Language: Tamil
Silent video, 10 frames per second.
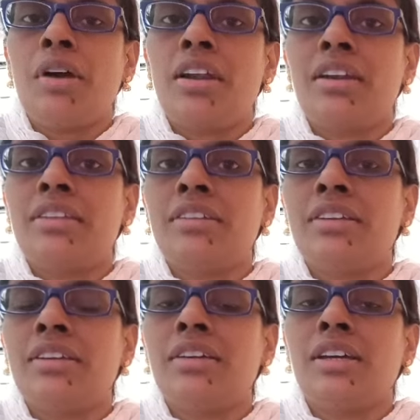பாடம்
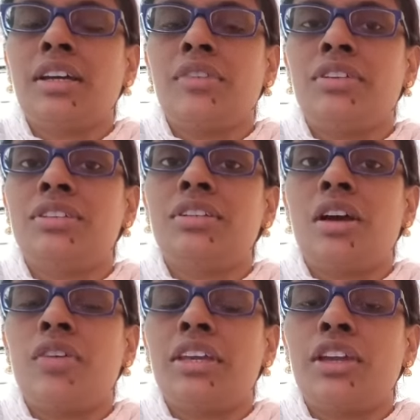நடத்திட்டு வந்து
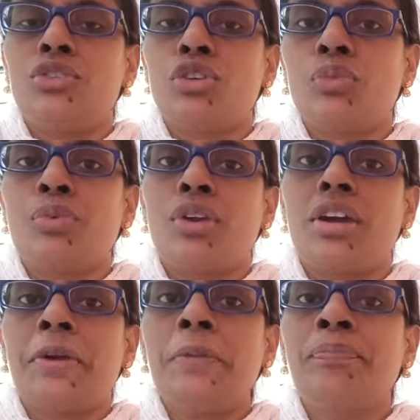நான் வாங்கிக்கிறேன்னு சொல்லிட்டு
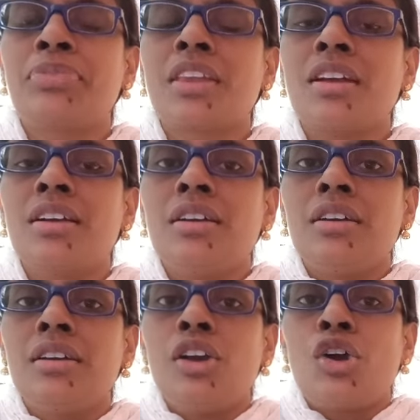போகிறாரு
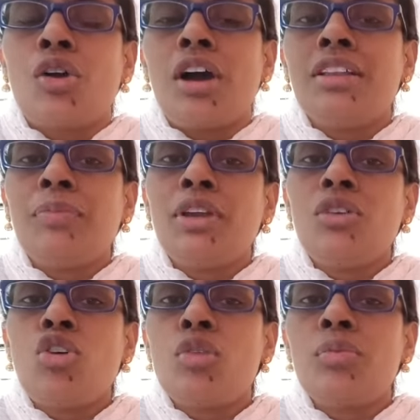அந்த
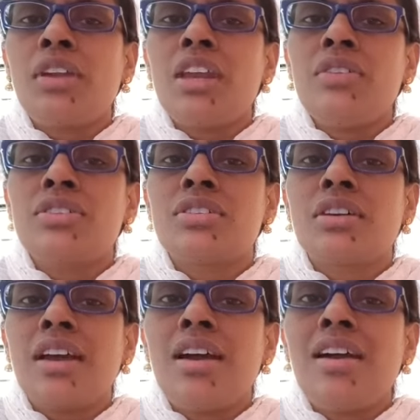பையன் ஒரு மணி நேரம்
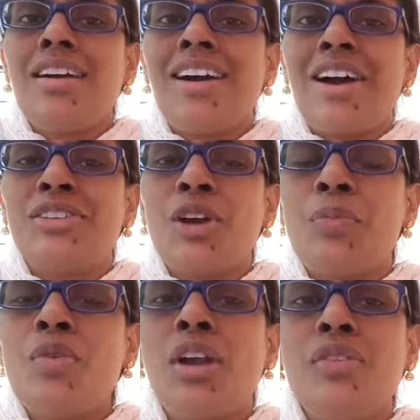வச்சுருக்கிறான்
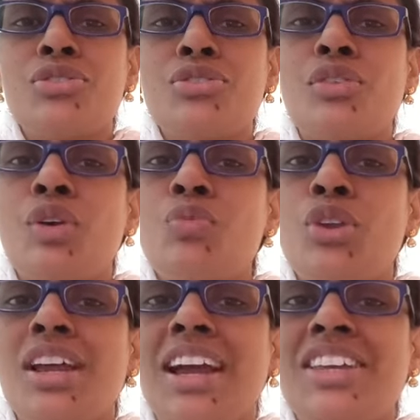அதுக்கப்புறம் ஒரு நாள் வச்சுருக்கவே
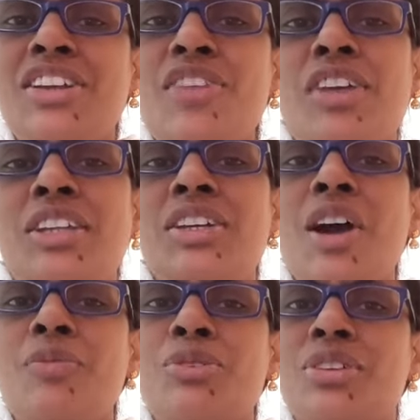முடியல கையில் வலிக்க
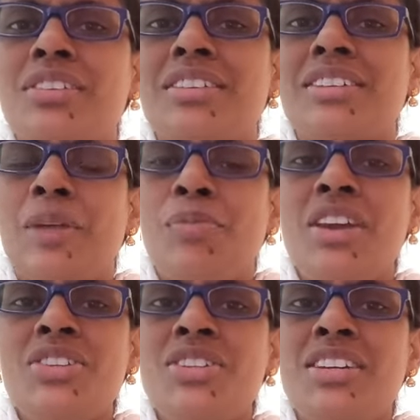ஆரம்பிச்சிருது
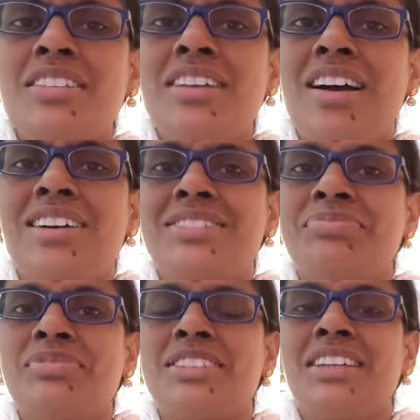டம்ளர் சின்னது தான்
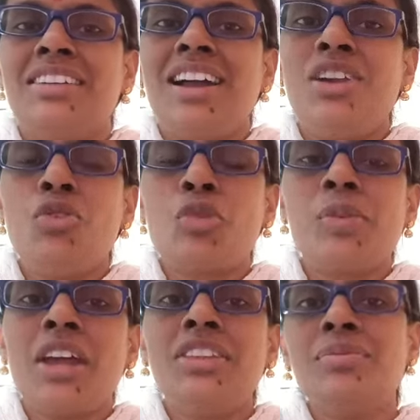இருந்தாலும் ஒரு
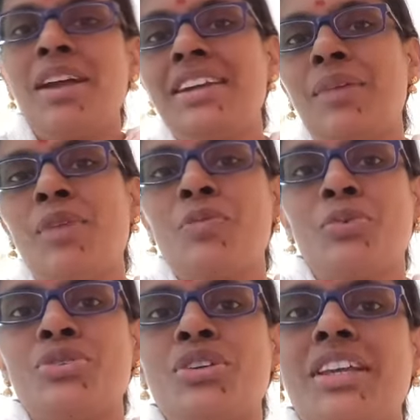மணி நேரத்துக்கு மேலே டம்ளர்
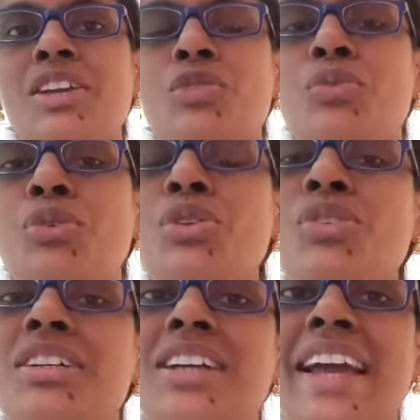பிடிச்சிக்கிட்டே இருக்கும்போது
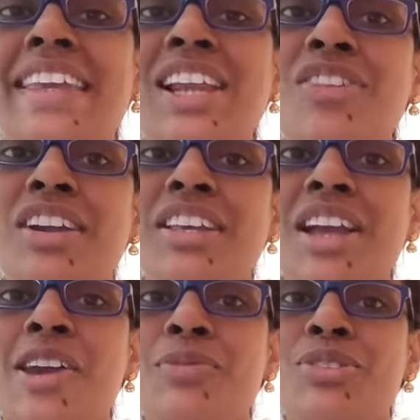அவனுக்கு கையில் வலிக்க
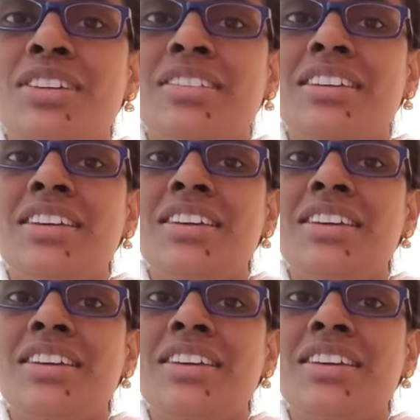ஆரம்பிச்சிருது